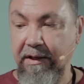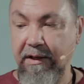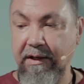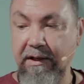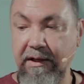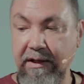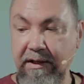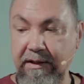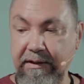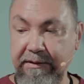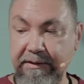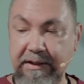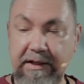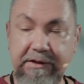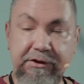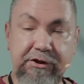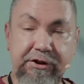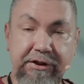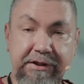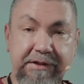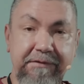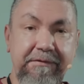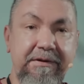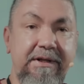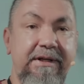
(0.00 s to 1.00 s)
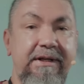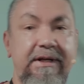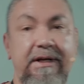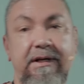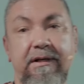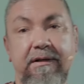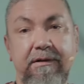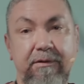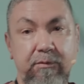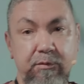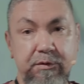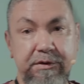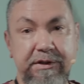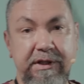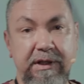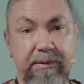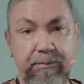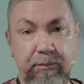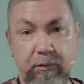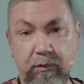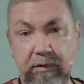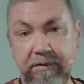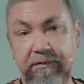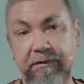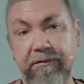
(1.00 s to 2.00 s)
Э, иначе говоря, русские
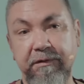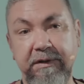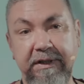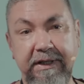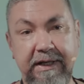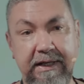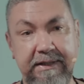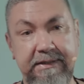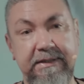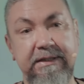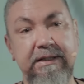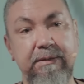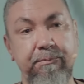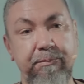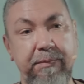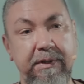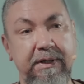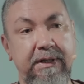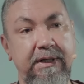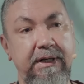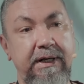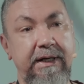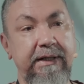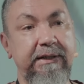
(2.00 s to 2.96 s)
буквы в логотипах —